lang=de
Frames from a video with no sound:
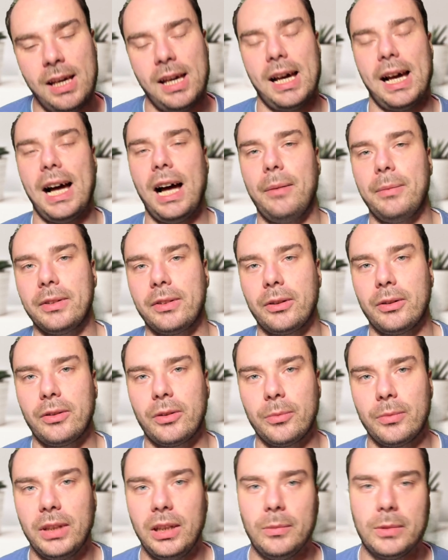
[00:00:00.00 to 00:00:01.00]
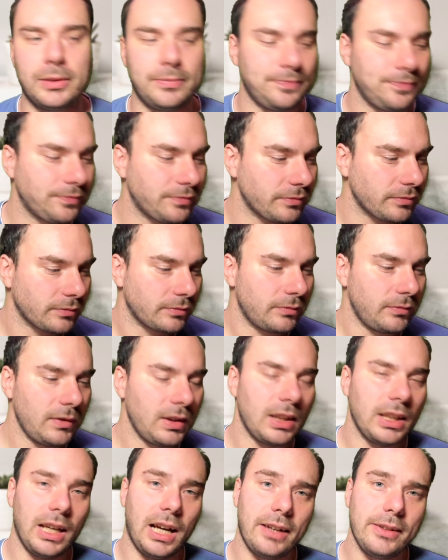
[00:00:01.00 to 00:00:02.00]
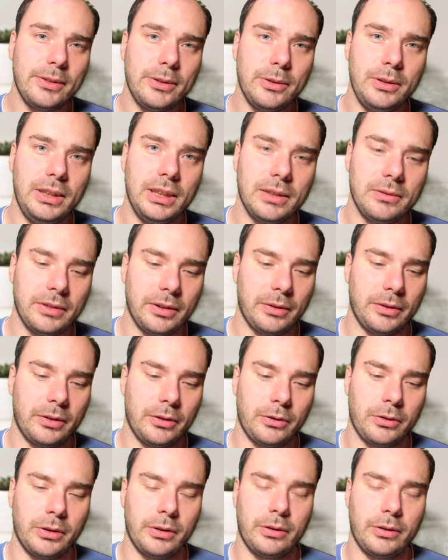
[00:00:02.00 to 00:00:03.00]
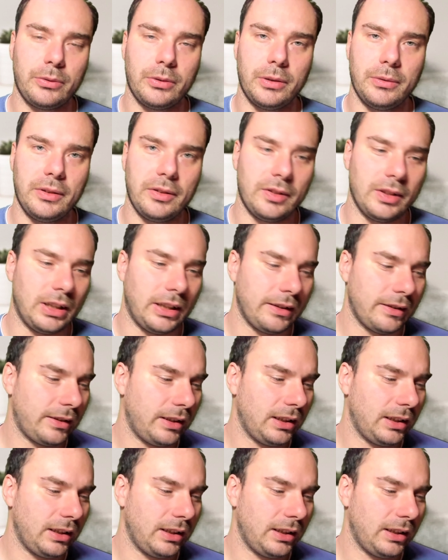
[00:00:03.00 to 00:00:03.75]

Aber zurück zum Thema. Hast du irgendwas, was du schon als Vorwissen hast?